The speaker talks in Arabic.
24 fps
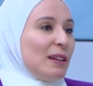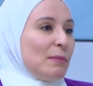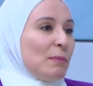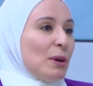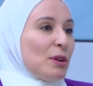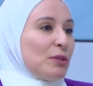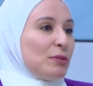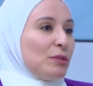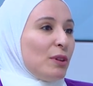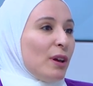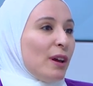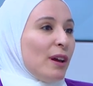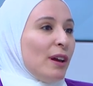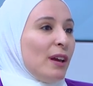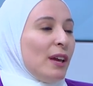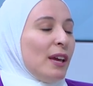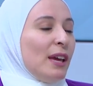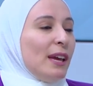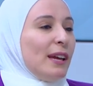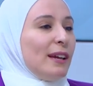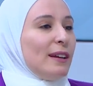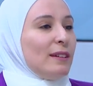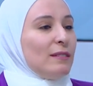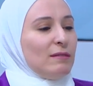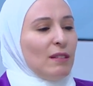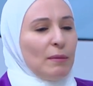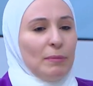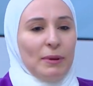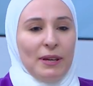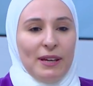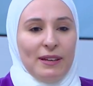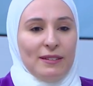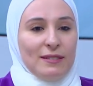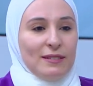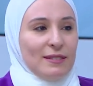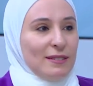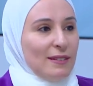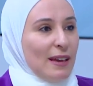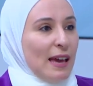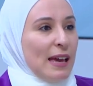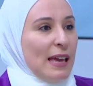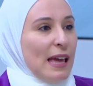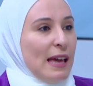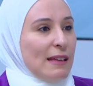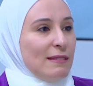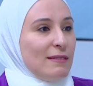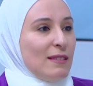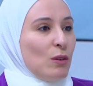المرضى طبيعه
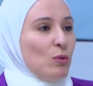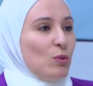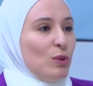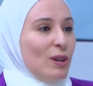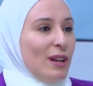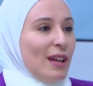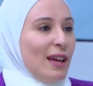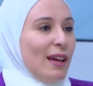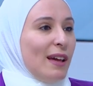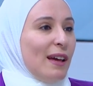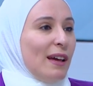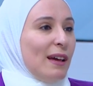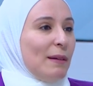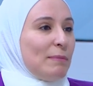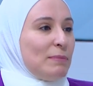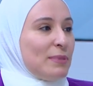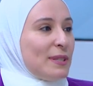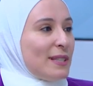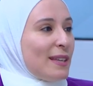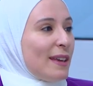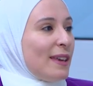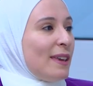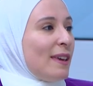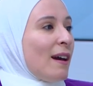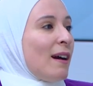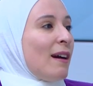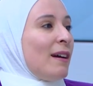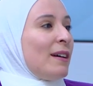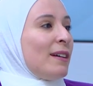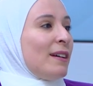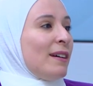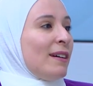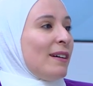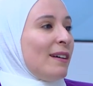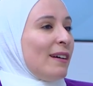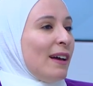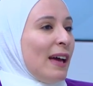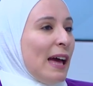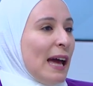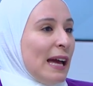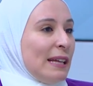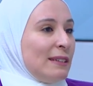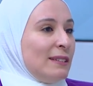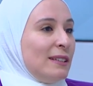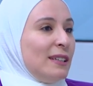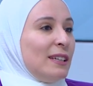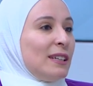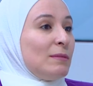حياتنا كلها بسياره
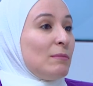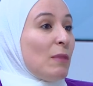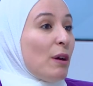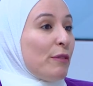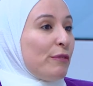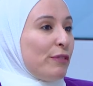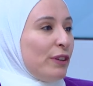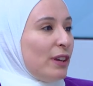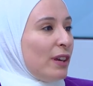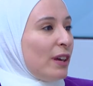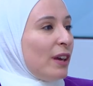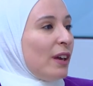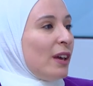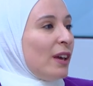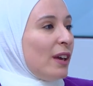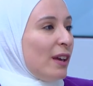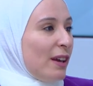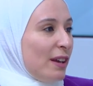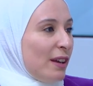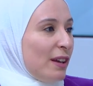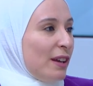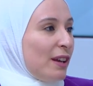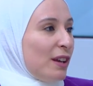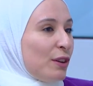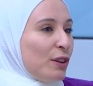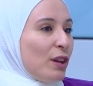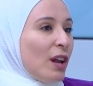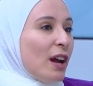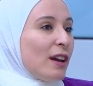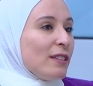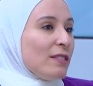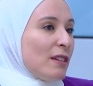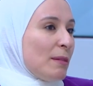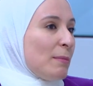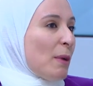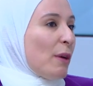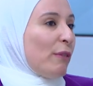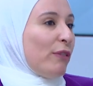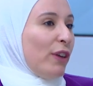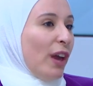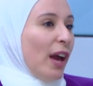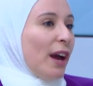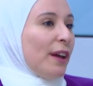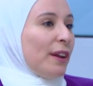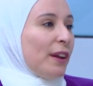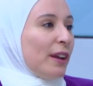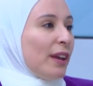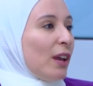قاعدين ما في آه، رياضه ما
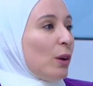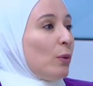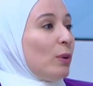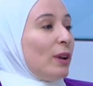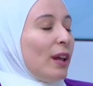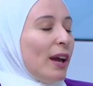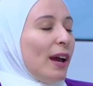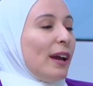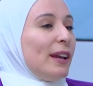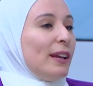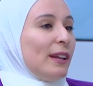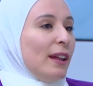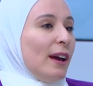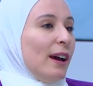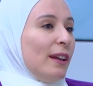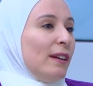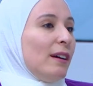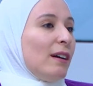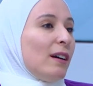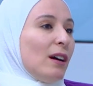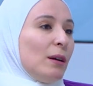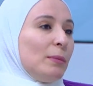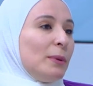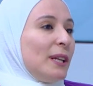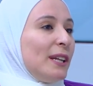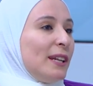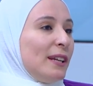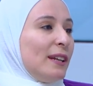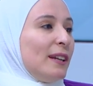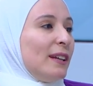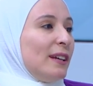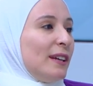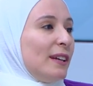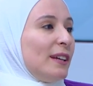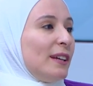في حركه كلها هاي لها علاقه بال